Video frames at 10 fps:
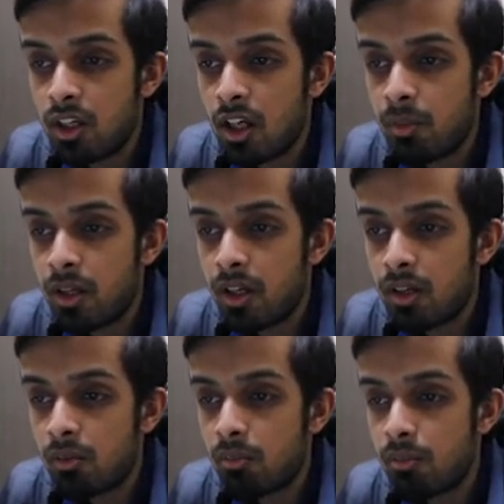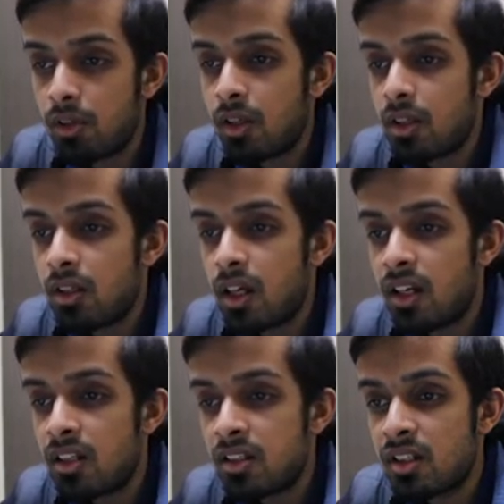कि हमें यहाँ
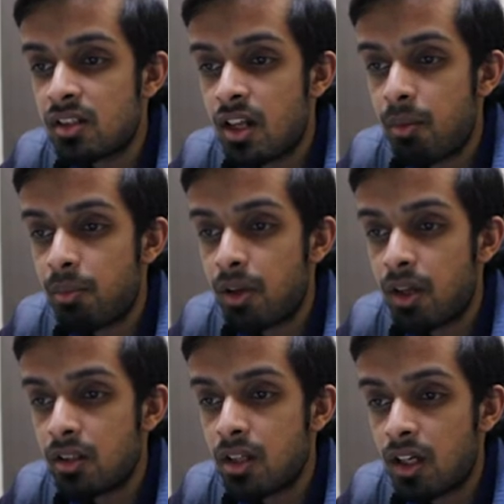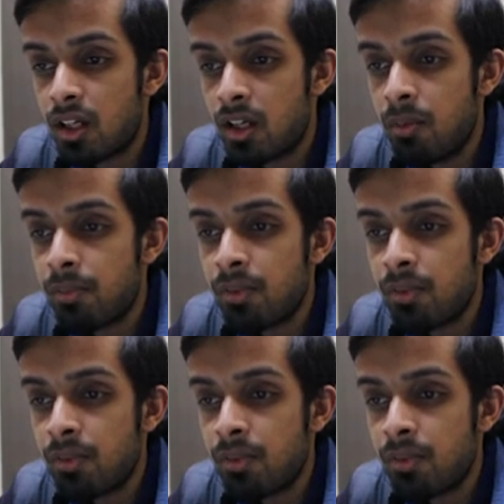लिस्टिंग्स टैब पर जाके